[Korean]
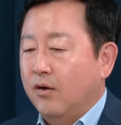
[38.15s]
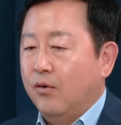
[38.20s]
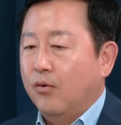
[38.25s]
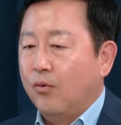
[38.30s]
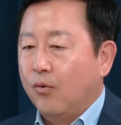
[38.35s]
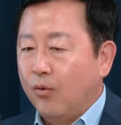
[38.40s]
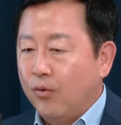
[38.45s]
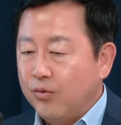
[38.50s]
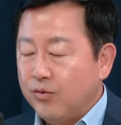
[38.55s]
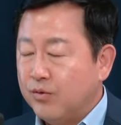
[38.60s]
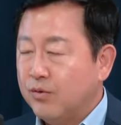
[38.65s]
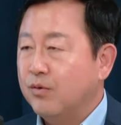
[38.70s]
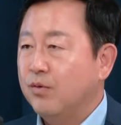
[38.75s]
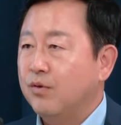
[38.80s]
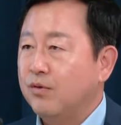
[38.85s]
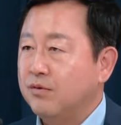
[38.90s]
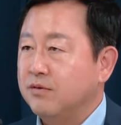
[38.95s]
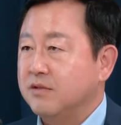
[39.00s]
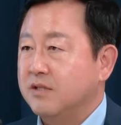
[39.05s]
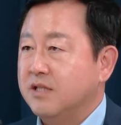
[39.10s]

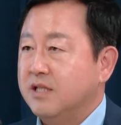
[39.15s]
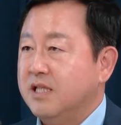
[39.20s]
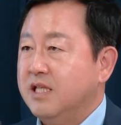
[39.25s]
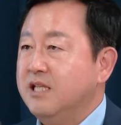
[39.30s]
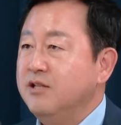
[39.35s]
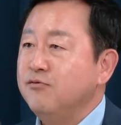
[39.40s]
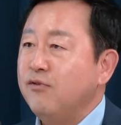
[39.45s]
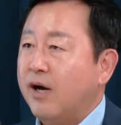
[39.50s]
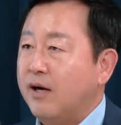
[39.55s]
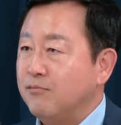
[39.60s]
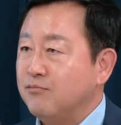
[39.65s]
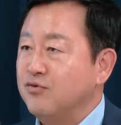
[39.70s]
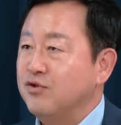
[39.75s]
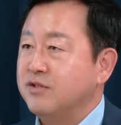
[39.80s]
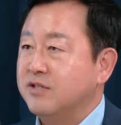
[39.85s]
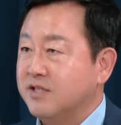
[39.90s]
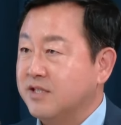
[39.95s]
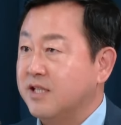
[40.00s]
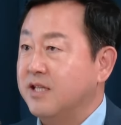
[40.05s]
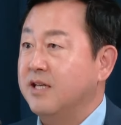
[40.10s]
온통 인화
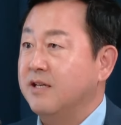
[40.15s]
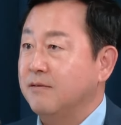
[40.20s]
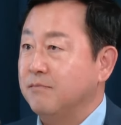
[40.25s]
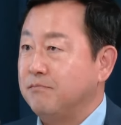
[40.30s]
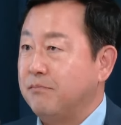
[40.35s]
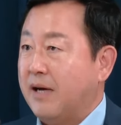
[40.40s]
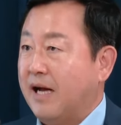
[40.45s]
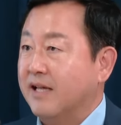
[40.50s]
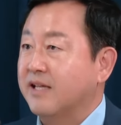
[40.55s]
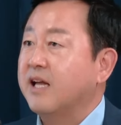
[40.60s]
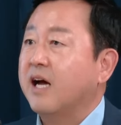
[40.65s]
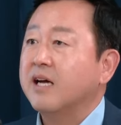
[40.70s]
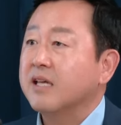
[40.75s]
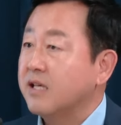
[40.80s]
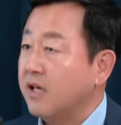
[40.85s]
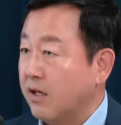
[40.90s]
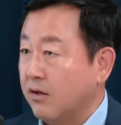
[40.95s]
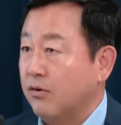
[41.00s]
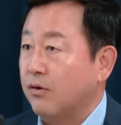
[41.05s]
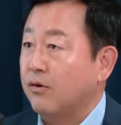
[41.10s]
물질
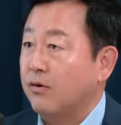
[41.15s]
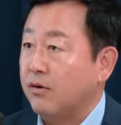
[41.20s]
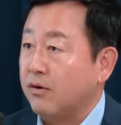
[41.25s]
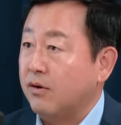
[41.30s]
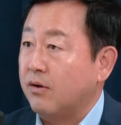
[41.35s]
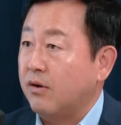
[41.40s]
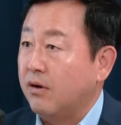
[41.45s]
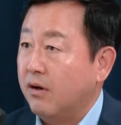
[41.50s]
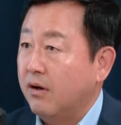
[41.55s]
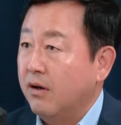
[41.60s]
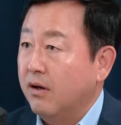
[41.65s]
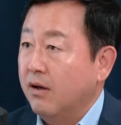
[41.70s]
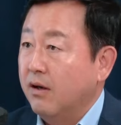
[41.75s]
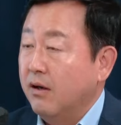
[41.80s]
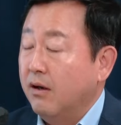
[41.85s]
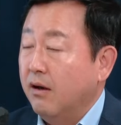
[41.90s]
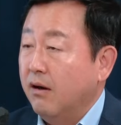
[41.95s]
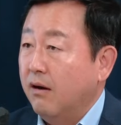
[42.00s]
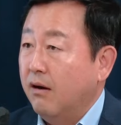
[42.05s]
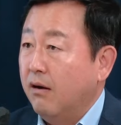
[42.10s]
바닥이에요. 어,
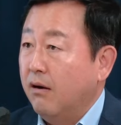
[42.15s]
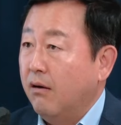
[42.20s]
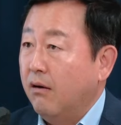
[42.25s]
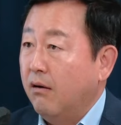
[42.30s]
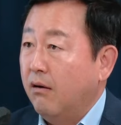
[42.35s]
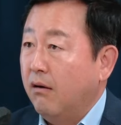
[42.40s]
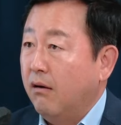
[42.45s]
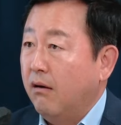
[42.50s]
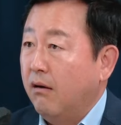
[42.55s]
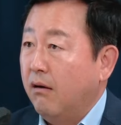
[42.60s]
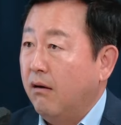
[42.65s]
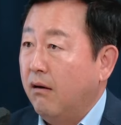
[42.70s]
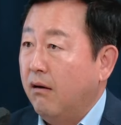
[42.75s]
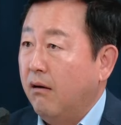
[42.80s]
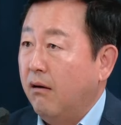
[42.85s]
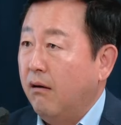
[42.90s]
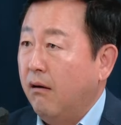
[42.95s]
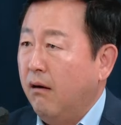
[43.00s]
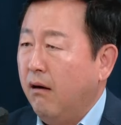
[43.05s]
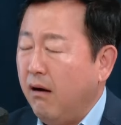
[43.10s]
어. 유증기가
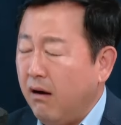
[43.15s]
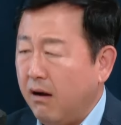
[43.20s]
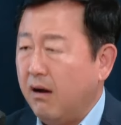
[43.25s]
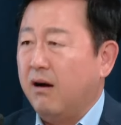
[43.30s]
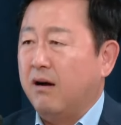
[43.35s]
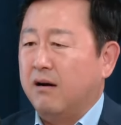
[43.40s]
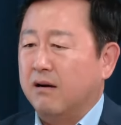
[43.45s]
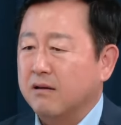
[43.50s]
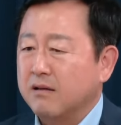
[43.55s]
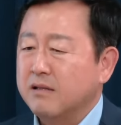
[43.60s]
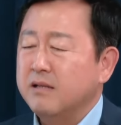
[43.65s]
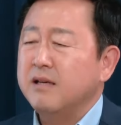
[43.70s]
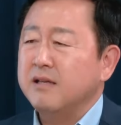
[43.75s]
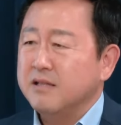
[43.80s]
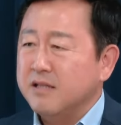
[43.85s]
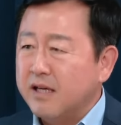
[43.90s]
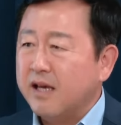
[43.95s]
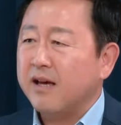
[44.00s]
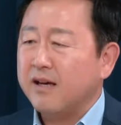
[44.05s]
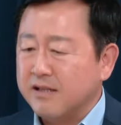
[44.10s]
꽉 차. 어, 이게,
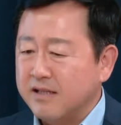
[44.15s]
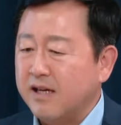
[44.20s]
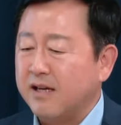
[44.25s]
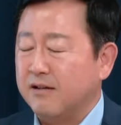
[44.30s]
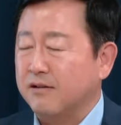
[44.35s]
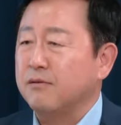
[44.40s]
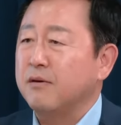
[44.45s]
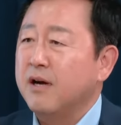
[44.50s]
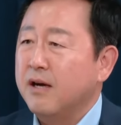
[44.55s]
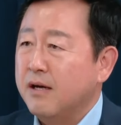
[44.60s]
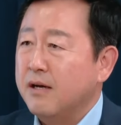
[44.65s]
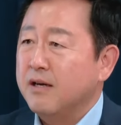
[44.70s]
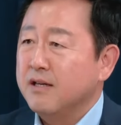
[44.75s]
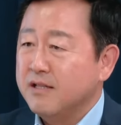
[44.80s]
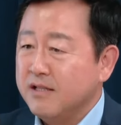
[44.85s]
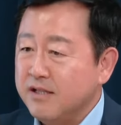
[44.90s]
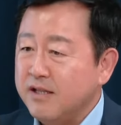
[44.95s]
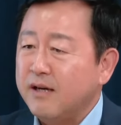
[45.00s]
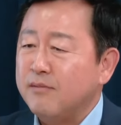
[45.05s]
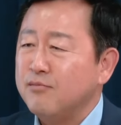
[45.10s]
이게 그냥
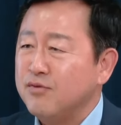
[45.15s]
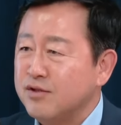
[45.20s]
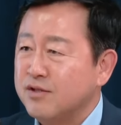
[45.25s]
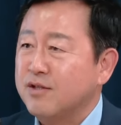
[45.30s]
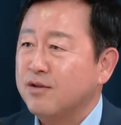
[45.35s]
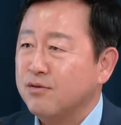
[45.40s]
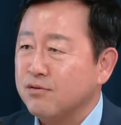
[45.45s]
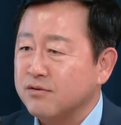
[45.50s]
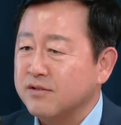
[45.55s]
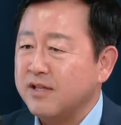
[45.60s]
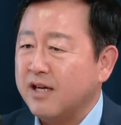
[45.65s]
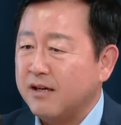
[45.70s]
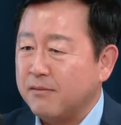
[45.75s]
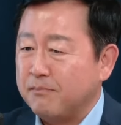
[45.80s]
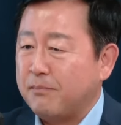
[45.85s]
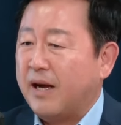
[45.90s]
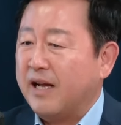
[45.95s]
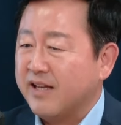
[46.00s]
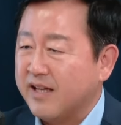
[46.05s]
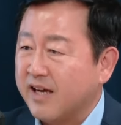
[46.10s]
인화 물질로
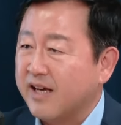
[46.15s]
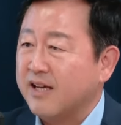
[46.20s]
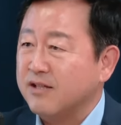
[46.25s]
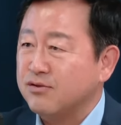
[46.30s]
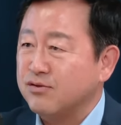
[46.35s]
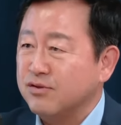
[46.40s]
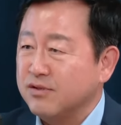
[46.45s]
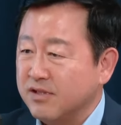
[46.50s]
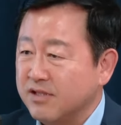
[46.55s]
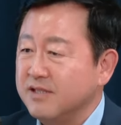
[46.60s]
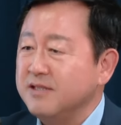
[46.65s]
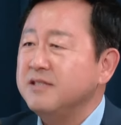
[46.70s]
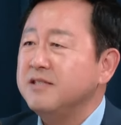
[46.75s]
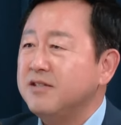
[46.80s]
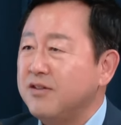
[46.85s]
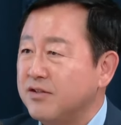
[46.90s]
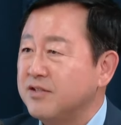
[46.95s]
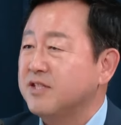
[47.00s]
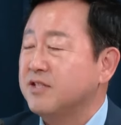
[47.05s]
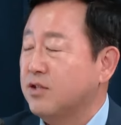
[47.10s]
그냥 바닥에
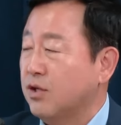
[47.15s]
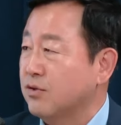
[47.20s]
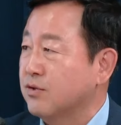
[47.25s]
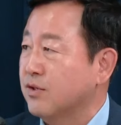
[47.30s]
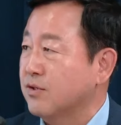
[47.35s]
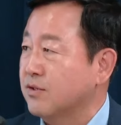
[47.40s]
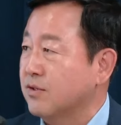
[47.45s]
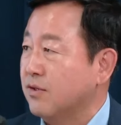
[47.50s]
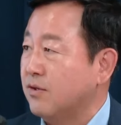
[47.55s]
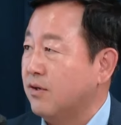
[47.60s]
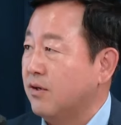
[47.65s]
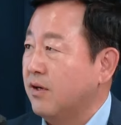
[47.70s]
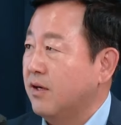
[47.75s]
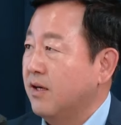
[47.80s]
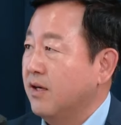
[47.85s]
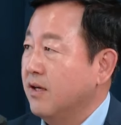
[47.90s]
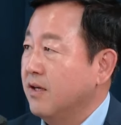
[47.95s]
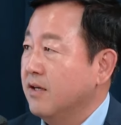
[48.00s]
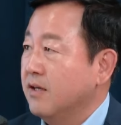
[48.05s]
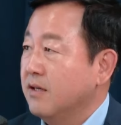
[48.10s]
흥건히 젖었어.
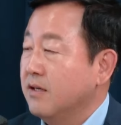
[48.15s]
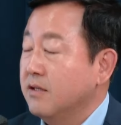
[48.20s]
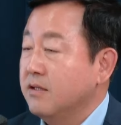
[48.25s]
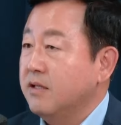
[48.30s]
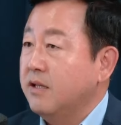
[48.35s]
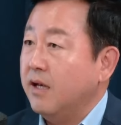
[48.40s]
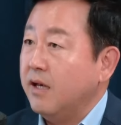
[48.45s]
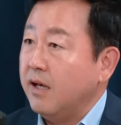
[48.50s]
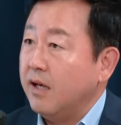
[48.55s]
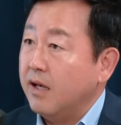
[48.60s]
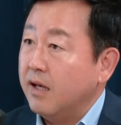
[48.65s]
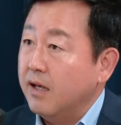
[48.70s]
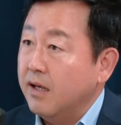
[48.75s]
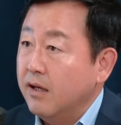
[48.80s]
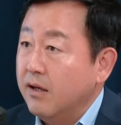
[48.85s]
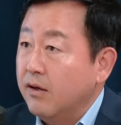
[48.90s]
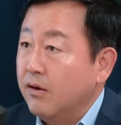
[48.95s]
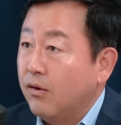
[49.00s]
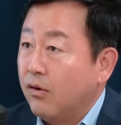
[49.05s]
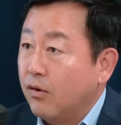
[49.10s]
어떡하면... 근데
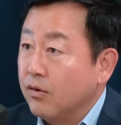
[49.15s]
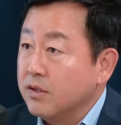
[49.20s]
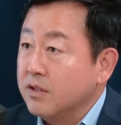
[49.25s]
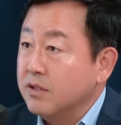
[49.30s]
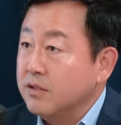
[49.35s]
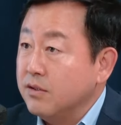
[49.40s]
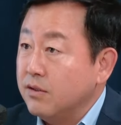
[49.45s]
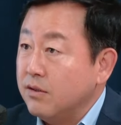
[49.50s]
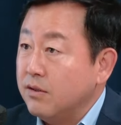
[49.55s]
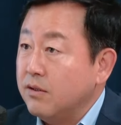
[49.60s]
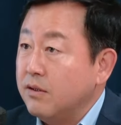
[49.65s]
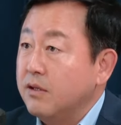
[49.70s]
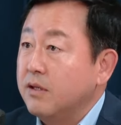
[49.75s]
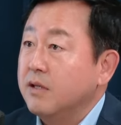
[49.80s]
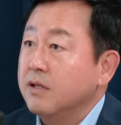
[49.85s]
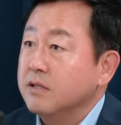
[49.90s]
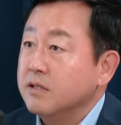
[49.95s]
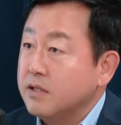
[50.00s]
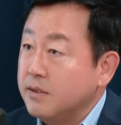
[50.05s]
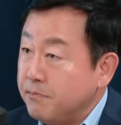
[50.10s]
어디서
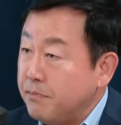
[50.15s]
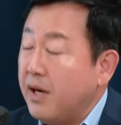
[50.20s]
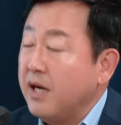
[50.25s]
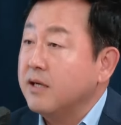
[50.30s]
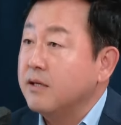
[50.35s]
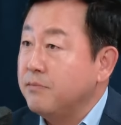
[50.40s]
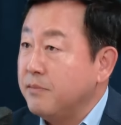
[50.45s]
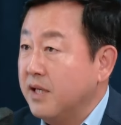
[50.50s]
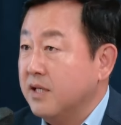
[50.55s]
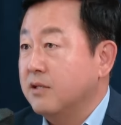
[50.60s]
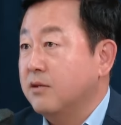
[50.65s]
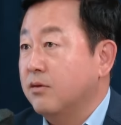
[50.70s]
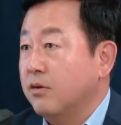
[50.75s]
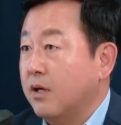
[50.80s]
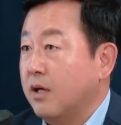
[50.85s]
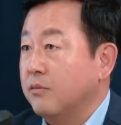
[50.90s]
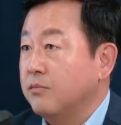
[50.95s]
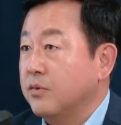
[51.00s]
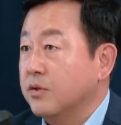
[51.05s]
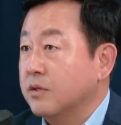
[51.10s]
스파크만
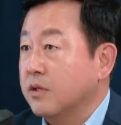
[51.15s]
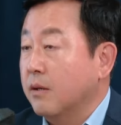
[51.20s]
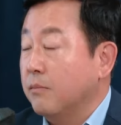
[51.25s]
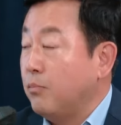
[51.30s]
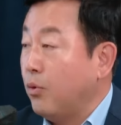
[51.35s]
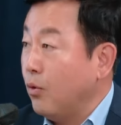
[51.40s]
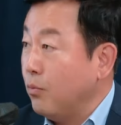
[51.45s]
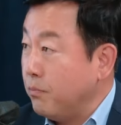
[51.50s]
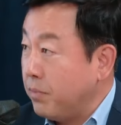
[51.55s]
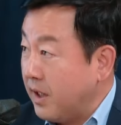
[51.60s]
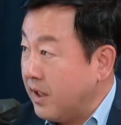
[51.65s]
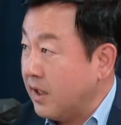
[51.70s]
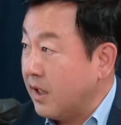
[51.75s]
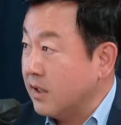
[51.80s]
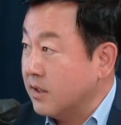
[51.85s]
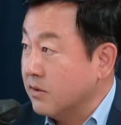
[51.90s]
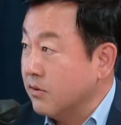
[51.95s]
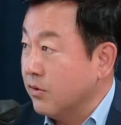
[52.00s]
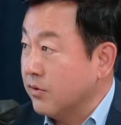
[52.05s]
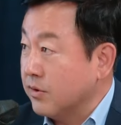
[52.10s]
일어나면 이게
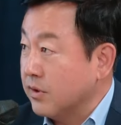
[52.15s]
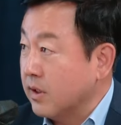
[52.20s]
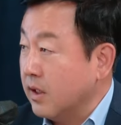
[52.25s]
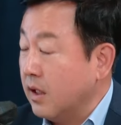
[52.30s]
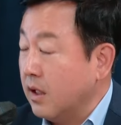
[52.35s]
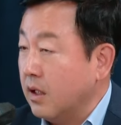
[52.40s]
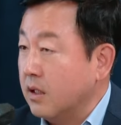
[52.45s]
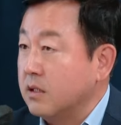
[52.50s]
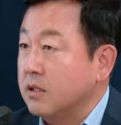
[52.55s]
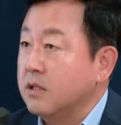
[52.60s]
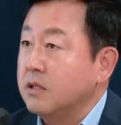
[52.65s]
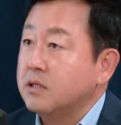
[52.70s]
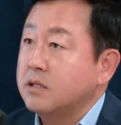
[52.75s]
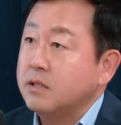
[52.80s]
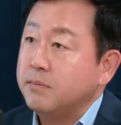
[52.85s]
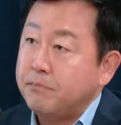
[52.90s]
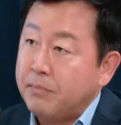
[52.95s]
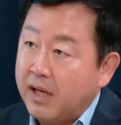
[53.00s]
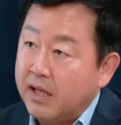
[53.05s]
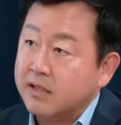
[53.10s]
폭발하는 건데 음. 이 아,
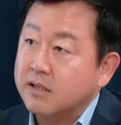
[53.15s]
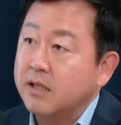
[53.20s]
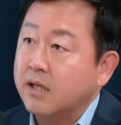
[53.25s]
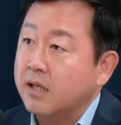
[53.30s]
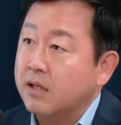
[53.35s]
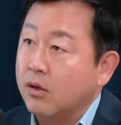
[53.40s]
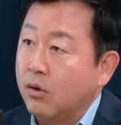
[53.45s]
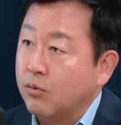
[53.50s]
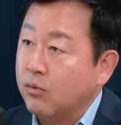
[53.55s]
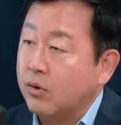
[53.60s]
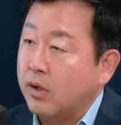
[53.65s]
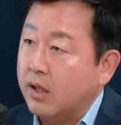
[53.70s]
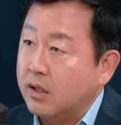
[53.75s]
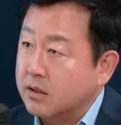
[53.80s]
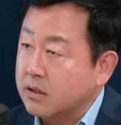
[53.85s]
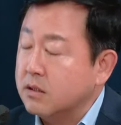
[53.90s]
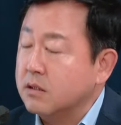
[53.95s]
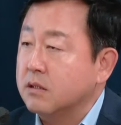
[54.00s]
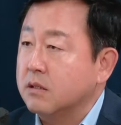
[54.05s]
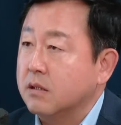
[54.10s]
스파크의 아,
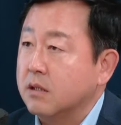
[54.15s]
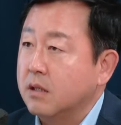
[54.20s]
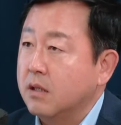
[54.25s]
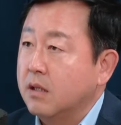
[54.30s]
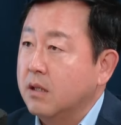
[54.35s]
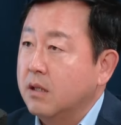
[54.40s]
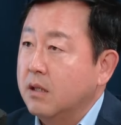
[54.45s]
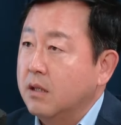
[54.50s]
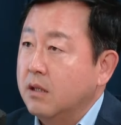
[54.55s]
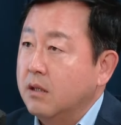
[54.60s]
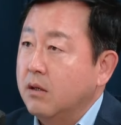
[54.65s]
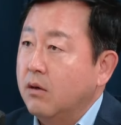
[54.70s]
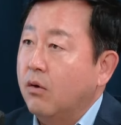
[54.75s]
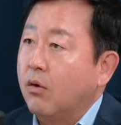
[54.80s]
역할은 예.